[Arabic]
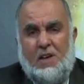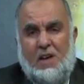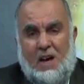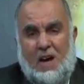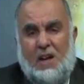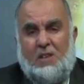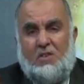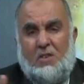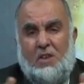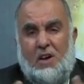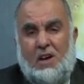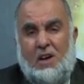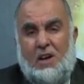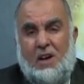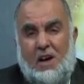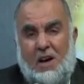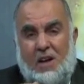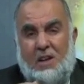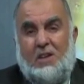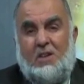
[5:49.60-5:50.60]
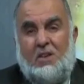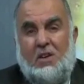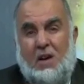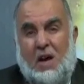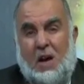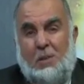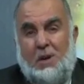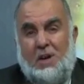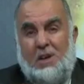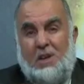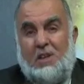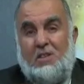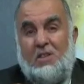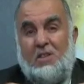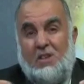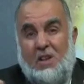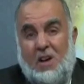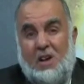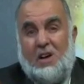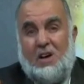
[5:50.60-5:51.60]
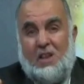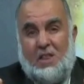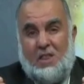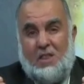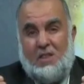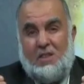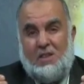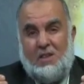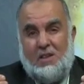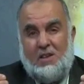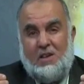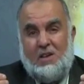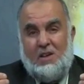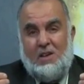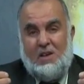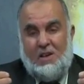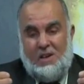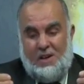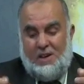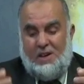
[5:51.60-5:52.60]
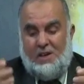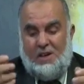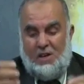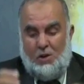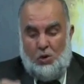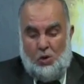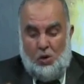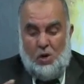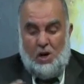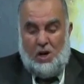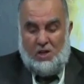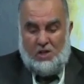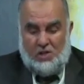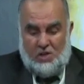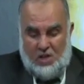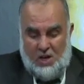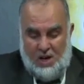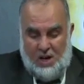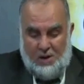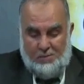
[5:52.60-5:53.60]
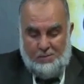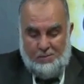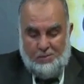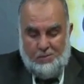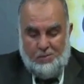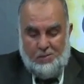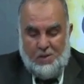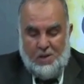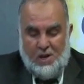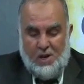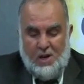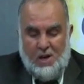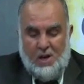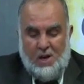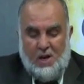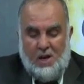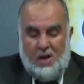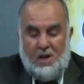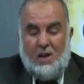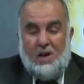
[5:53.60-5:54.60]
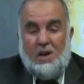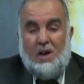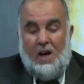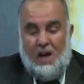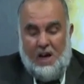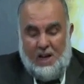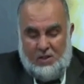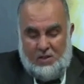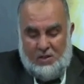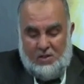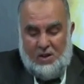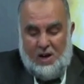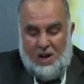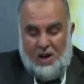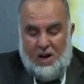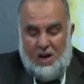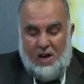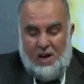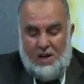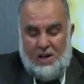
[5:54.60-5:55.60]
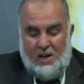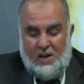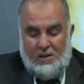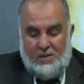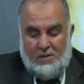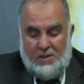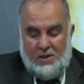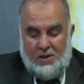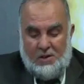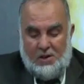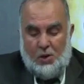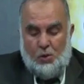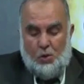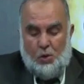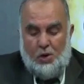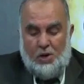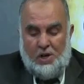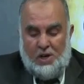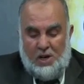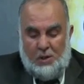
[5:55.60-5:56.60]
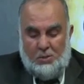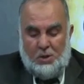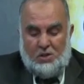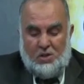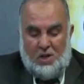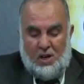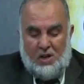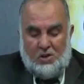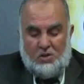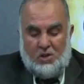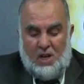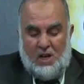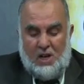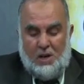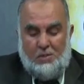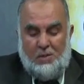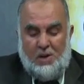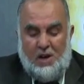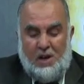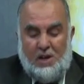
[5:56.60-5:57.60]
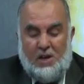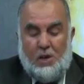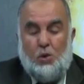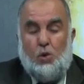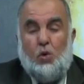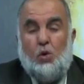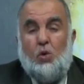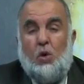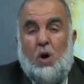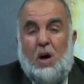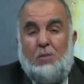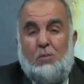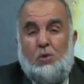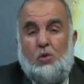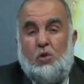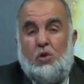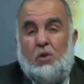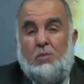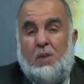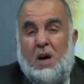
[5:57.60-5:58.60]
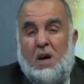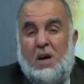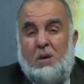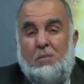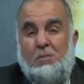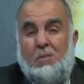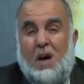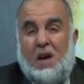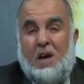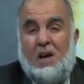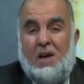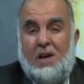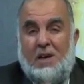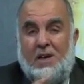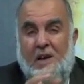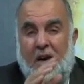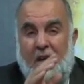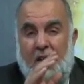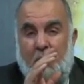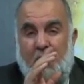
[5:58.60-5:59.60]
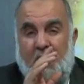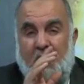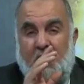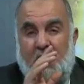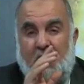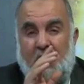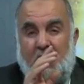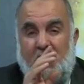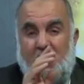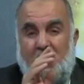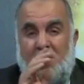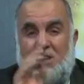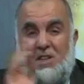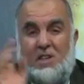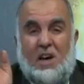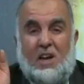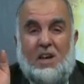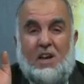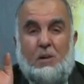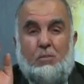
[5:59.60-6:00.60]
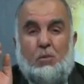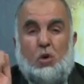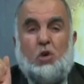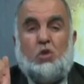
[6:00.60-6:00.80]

حتى الآن عملية نقض لعرى الإسلام حتى يقول النبي صلى الله عليه وسلم لا يقول عبد مهما يعني ما يسجلش يتكلم